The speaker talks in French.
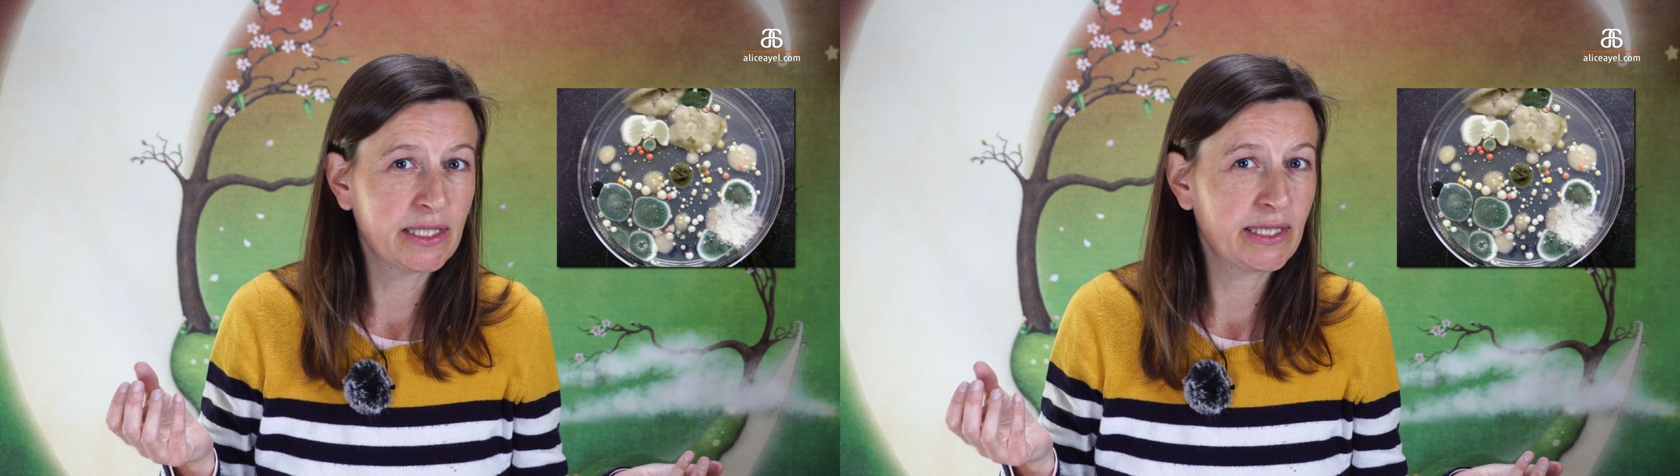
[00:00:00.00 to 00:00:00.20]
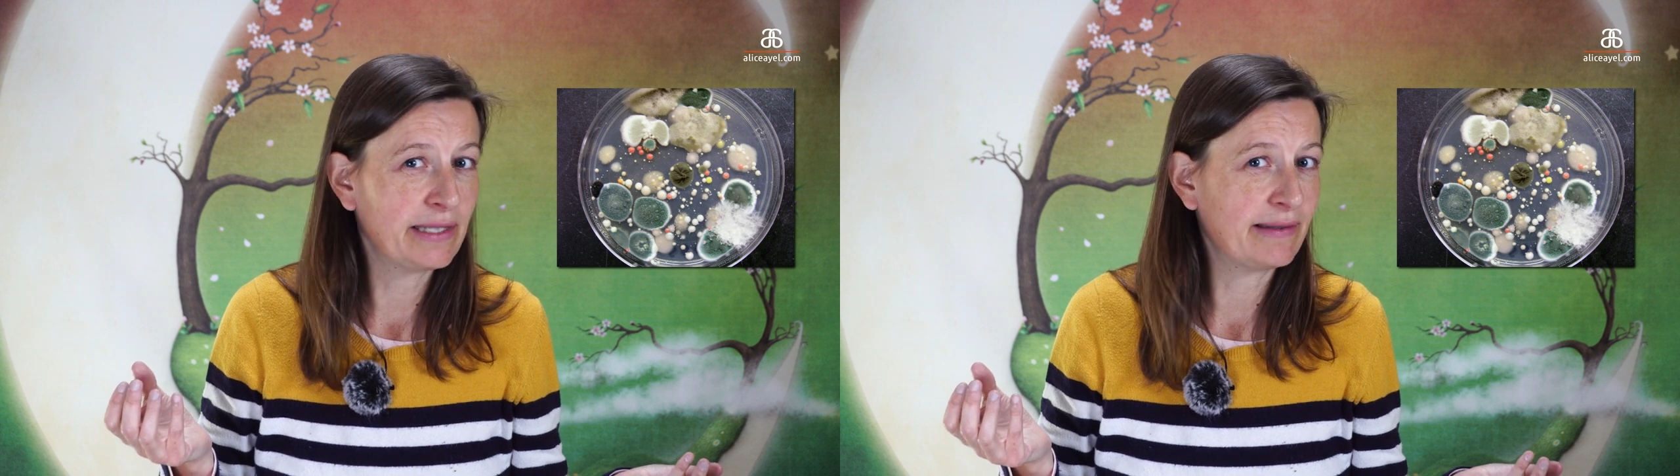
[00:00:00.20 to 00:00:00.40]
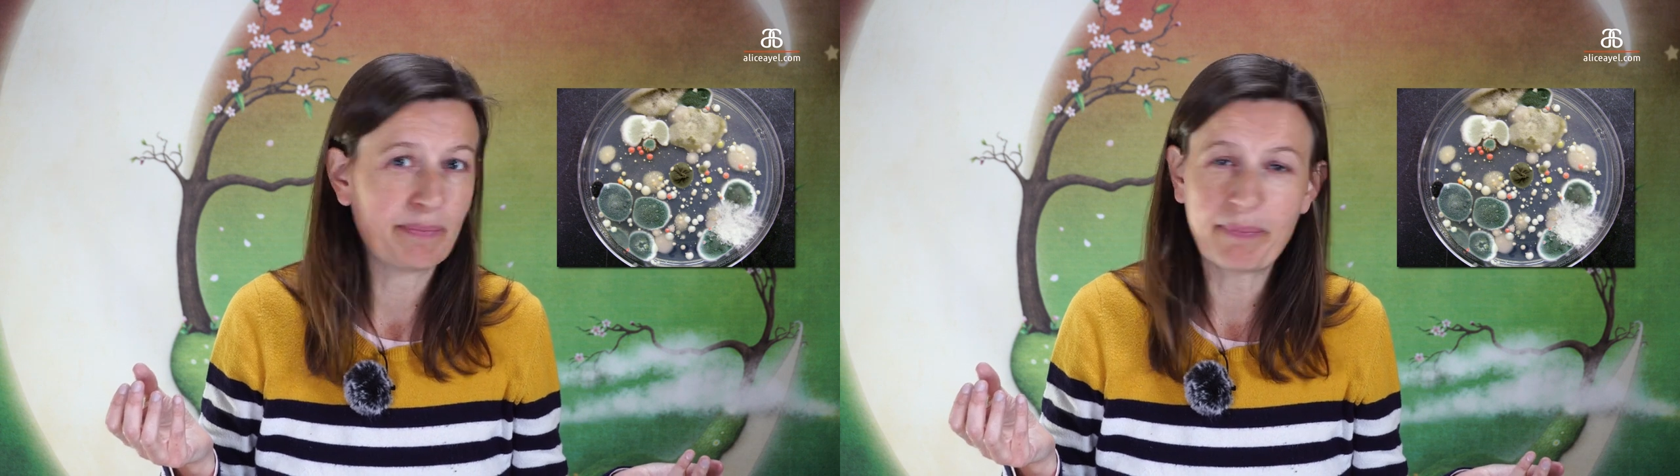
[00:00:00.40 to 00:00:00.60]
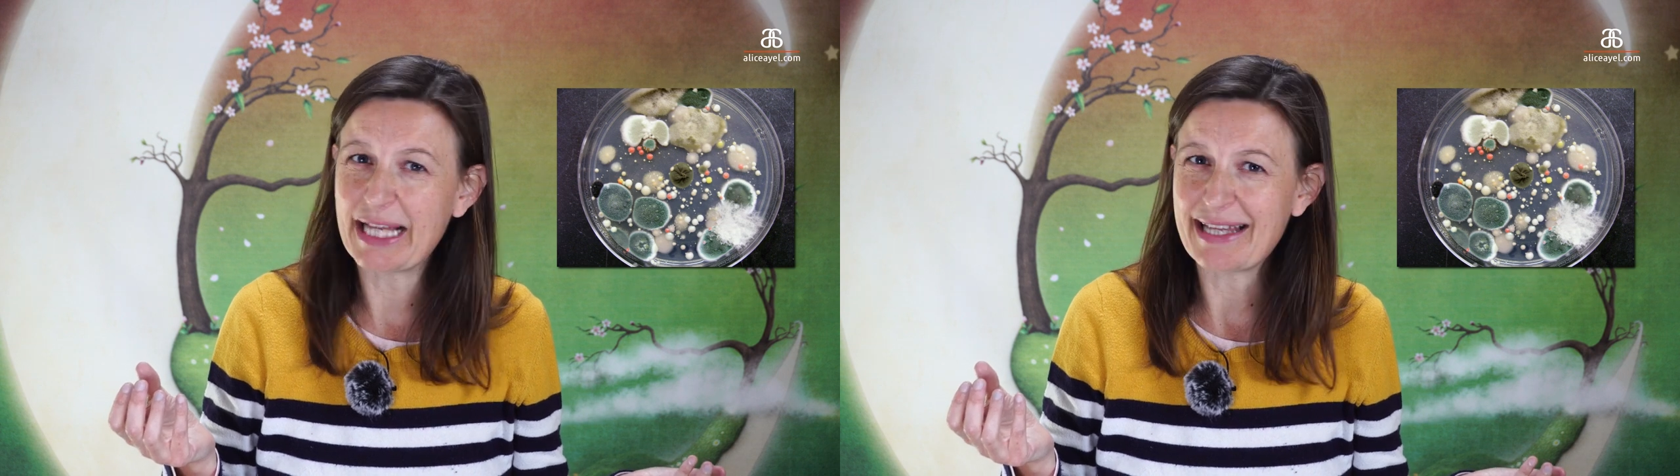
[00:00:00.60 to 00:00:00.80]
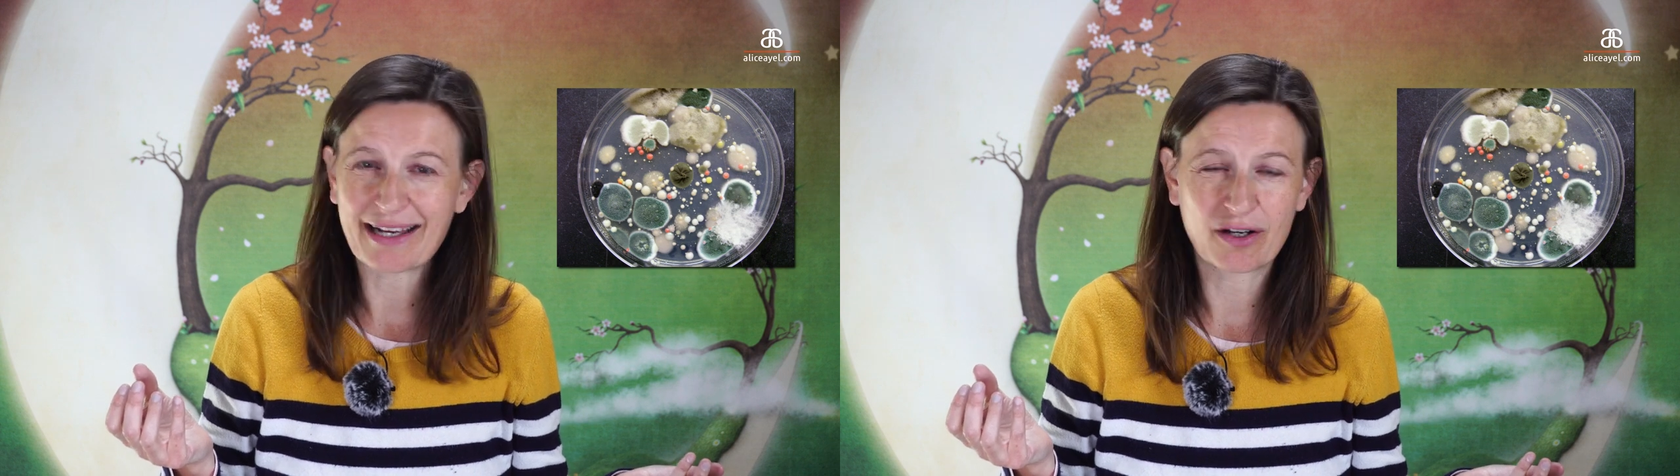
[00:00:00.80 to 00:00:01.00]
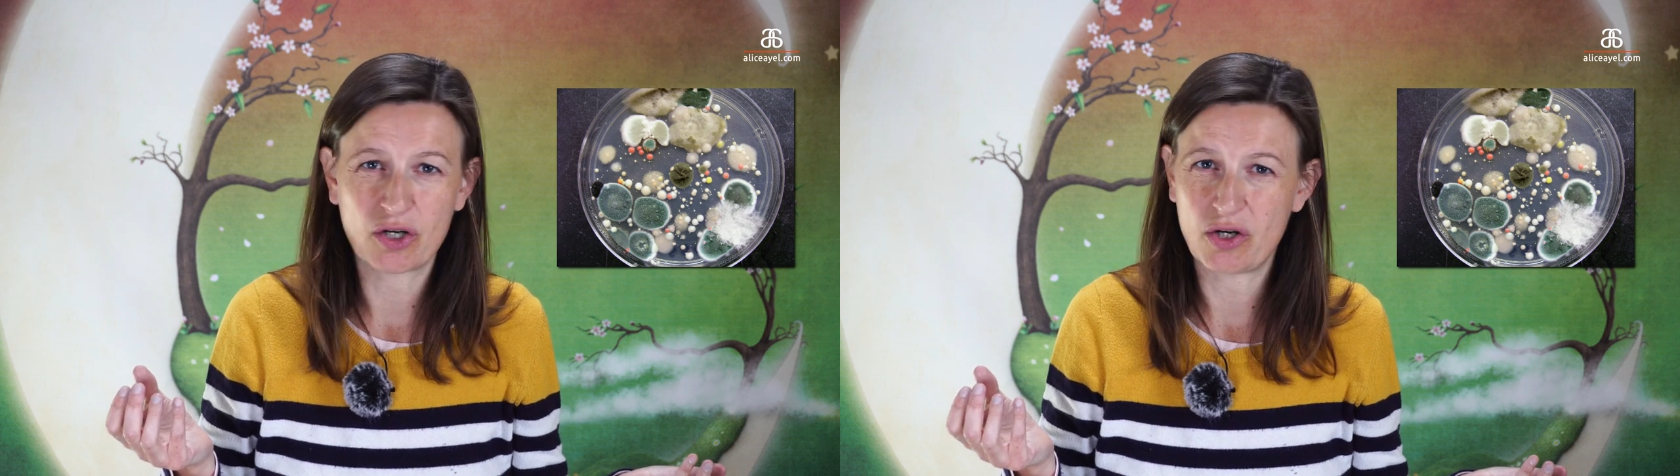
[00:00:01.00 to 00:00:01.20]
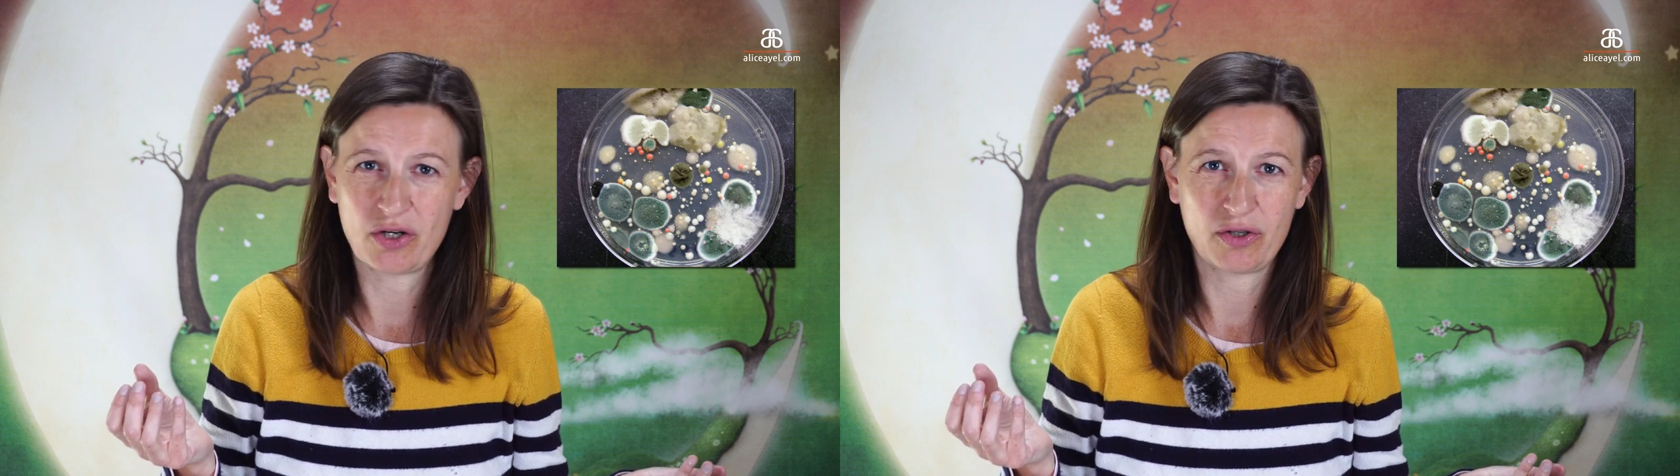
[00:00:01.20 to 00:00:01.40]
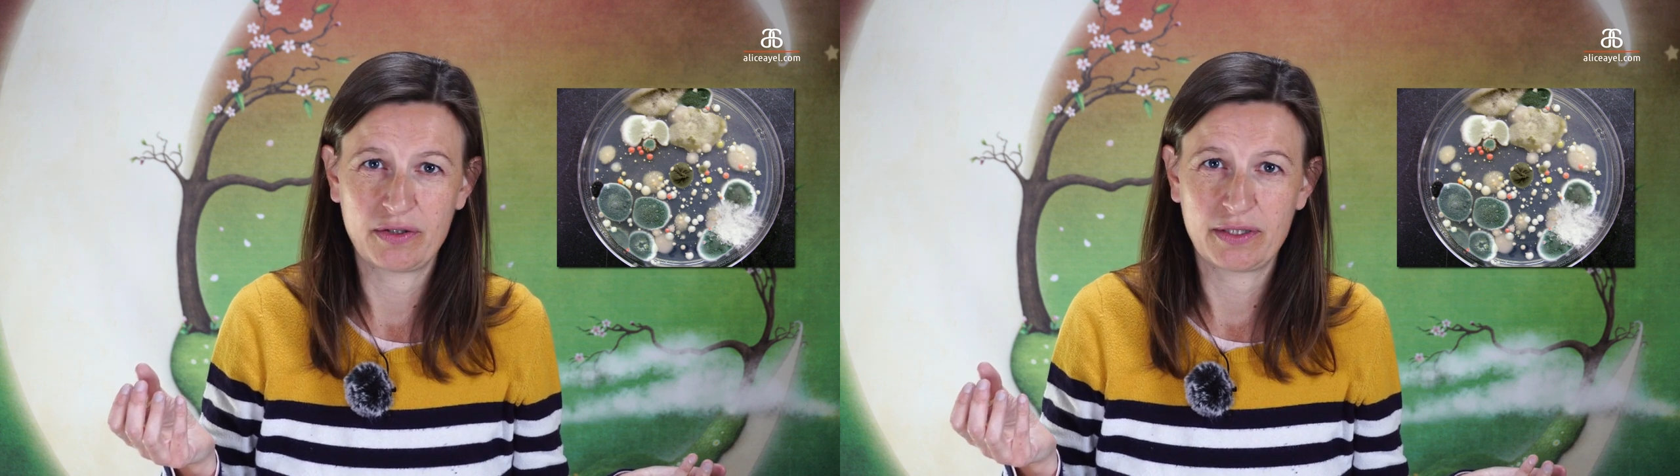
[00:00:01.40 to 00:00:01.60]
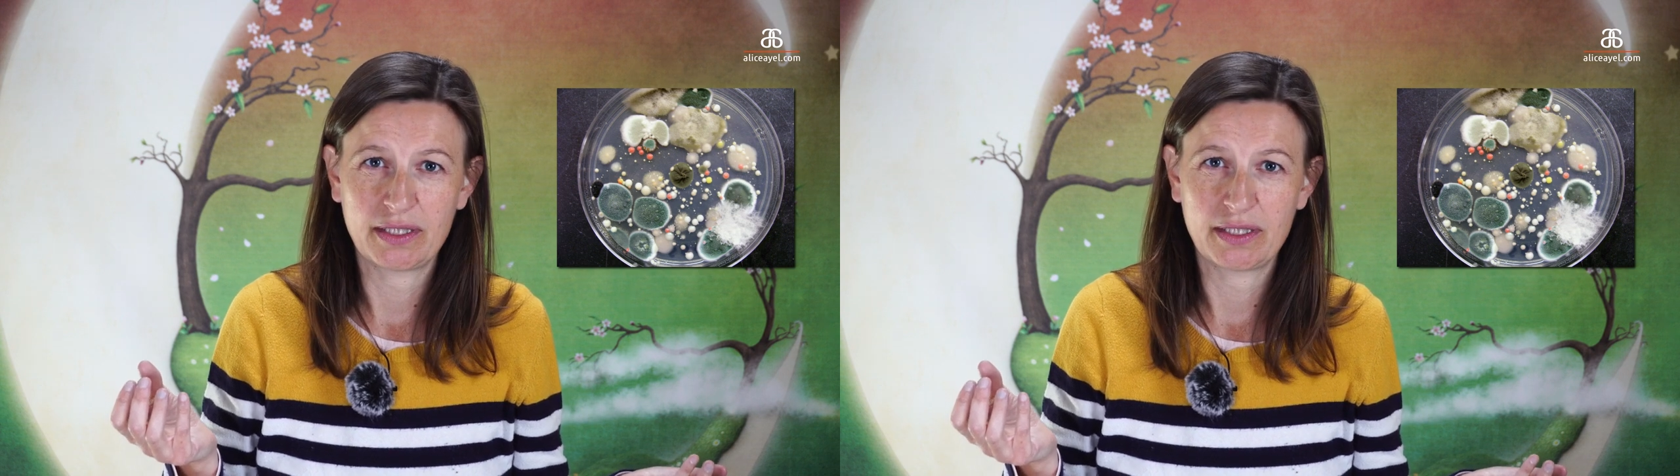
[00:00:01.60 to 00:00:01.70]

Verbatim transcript: n'était pas d'accord.